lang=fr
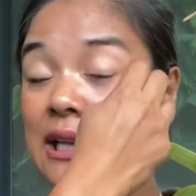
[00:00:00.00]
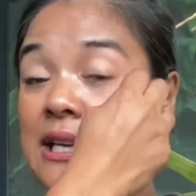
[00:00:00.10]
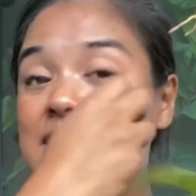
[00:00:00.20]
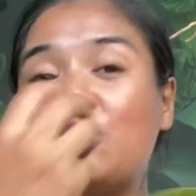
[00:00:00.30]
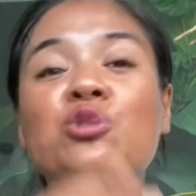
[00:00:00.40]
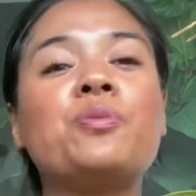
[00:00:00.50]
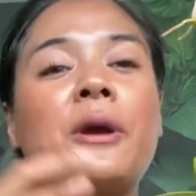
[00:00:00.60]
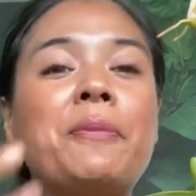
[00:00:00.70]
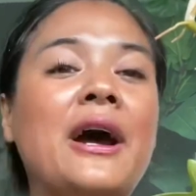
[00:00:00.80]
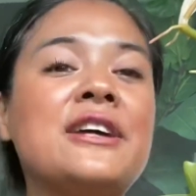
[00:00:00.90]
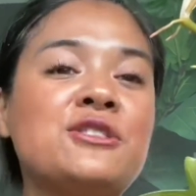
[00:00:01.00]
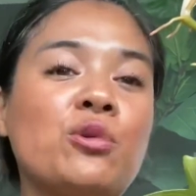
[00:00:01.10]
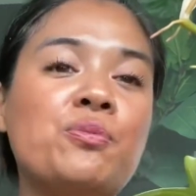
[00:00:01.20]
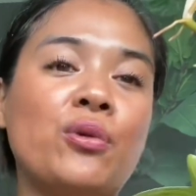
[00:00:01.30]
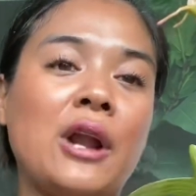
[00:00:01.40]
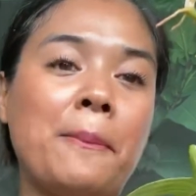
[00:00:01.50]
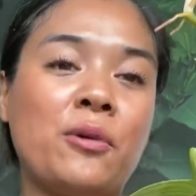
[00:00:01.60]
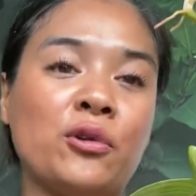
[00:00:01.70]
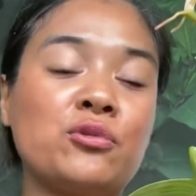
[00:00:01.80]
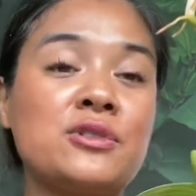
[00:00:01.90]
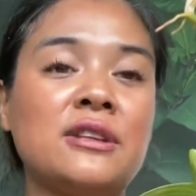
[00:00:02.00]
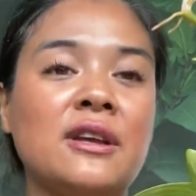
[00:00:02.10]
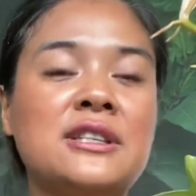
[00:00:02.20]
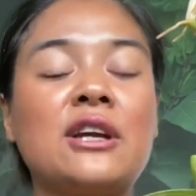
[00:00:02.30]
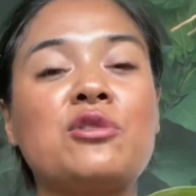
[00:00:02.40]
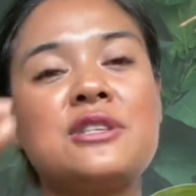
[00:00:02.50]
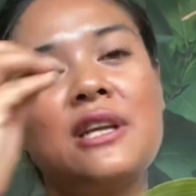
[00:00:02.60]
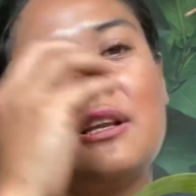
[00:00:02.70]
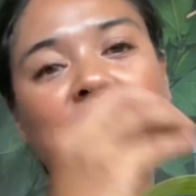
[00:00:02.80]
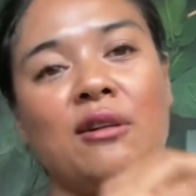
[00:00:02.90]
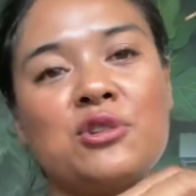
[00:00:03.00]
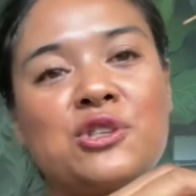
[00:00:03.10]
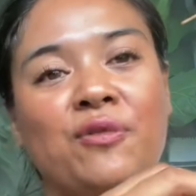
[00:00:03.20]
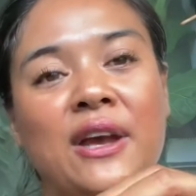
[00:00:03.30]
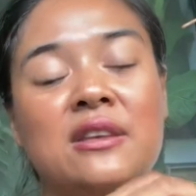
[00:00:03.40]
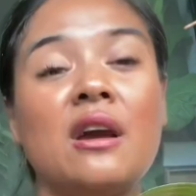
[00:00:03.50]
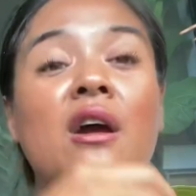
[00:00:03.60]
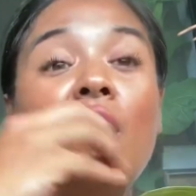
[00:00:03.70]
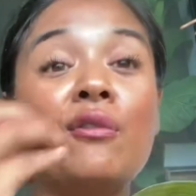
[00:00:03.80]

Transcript: C'est une préparation pour la plante, donc c'est-à-dire que si elle était en sphène,